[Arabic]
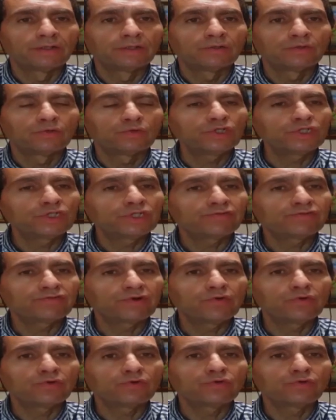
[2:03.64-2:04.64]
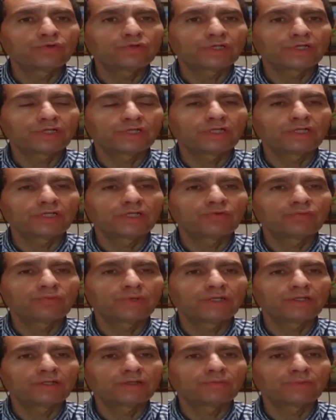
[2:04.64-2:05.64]
وإجا فوقه خلال
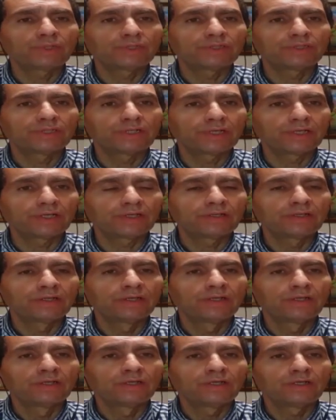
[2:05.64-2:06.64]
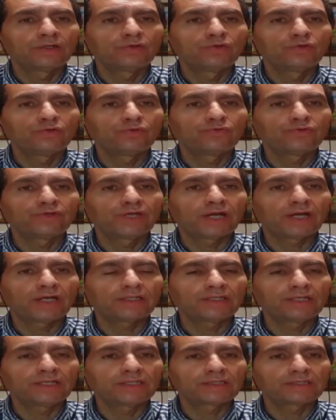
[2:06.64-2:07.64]
اليومين الماضيين انه في
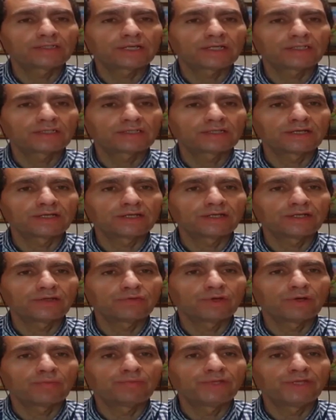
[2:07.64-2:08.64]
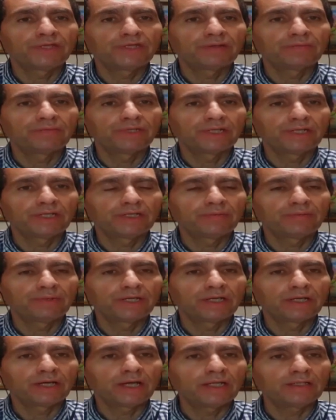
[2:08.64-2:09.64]
احداث عسكريه وامنيه
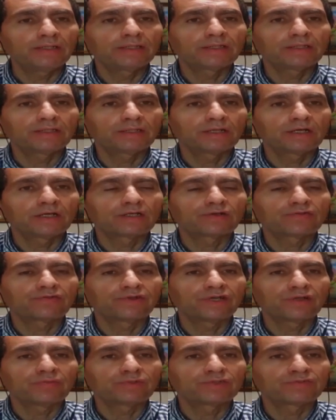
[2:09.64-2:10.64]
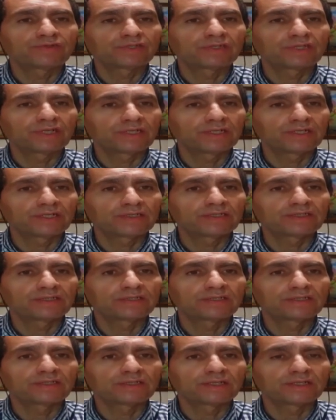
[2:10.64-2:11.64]
بليبيا ادت الى اقفال مصفتين
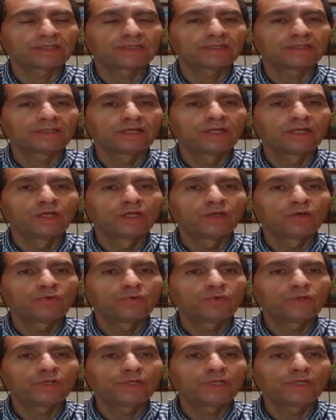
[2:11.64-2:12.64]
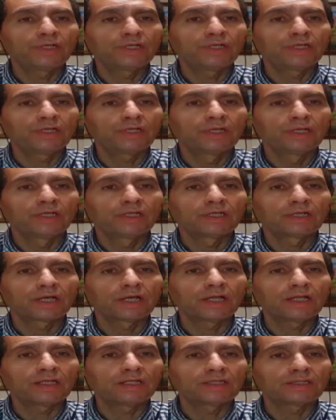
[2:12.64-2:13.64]
اساسيتين واللي
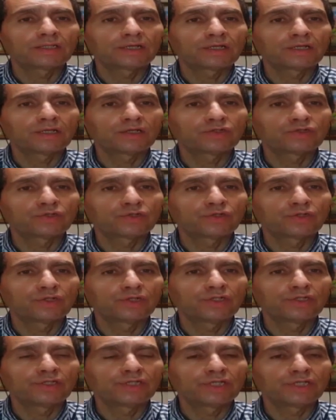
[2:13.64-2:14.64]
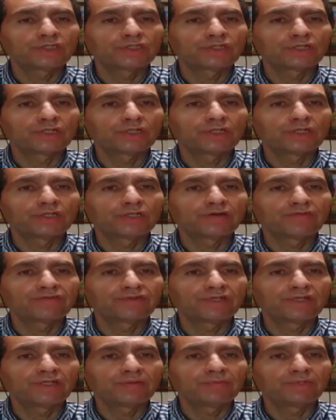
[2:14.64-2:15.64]
خلت تراجع الانتاج النفط
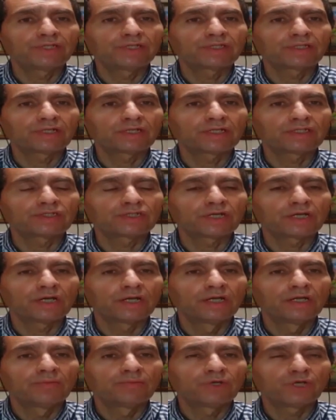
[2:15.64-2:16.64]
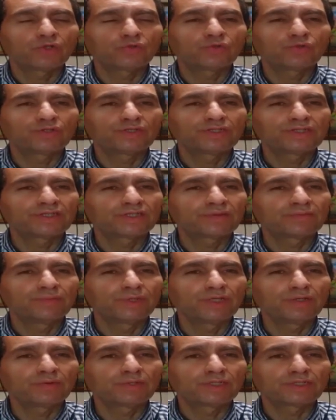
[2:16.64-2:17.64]
الليبي يتراجع بحدود ال
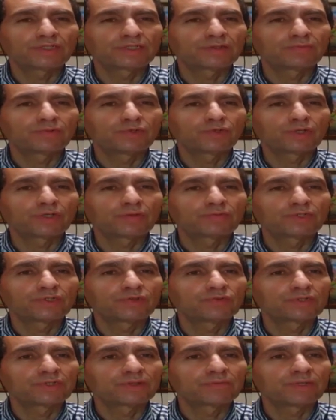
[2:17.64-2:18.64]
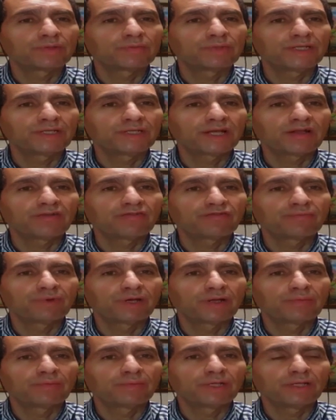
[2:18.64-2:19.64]
600 من ال 650 و 700 الف
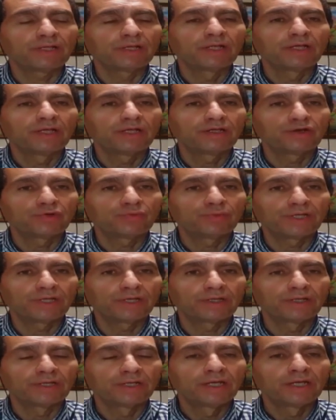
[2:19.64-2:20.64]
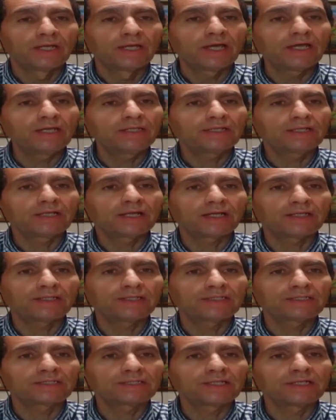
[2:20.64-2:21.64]
برميل يوميا هيدي
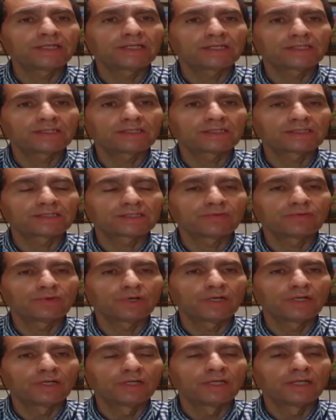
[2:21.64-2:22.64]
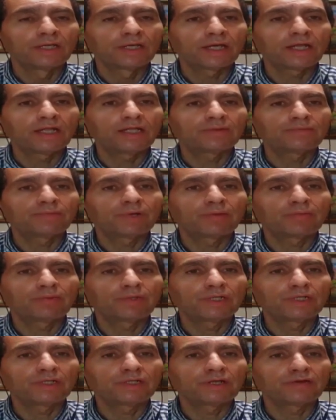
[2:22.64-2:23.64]
الاحداث كلها سوا خلت
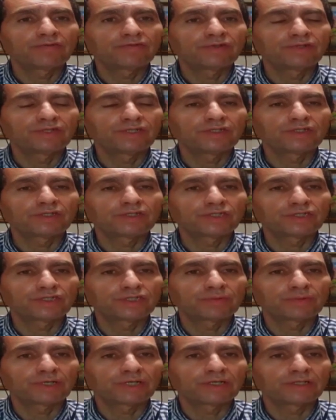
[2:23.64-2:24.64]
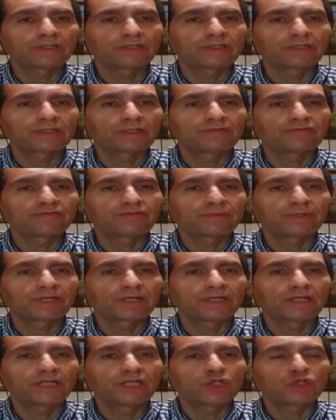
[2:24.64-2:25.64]
برميل النفط يرتجع بخ... يرتفع
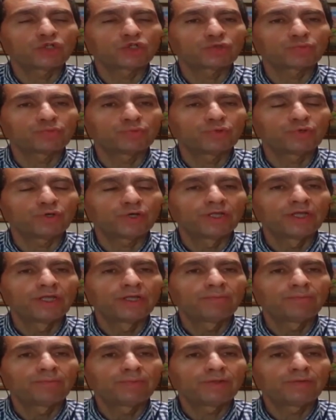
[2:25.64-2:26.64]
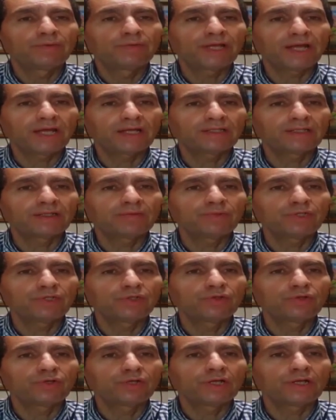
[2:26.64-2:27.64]
بخلال اسبوع من تحت ال 100
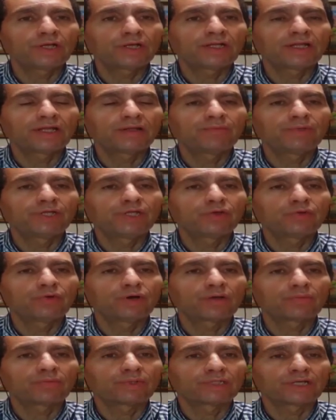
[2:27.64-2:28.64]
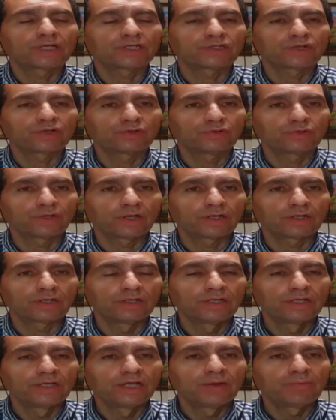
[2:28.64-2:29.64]
دولار لل 114 دولار
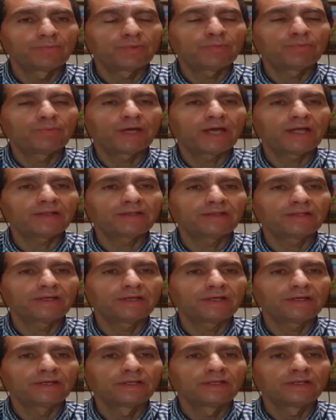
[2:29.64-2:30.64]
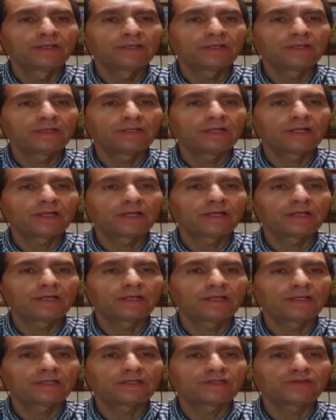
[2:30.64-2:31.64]
مما ادى الى
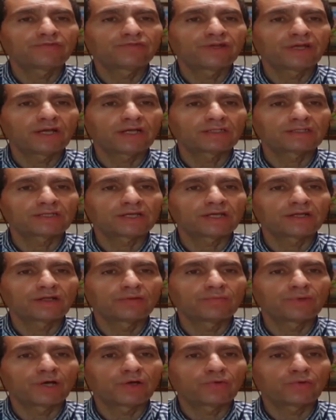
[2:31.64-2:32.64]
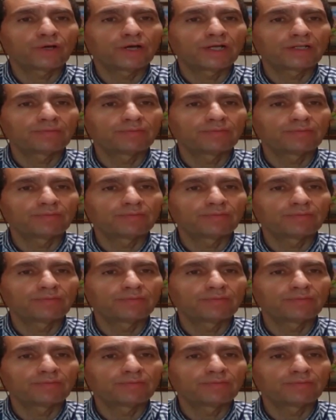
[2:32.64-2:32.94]
ارتفاع اسعار المحروقات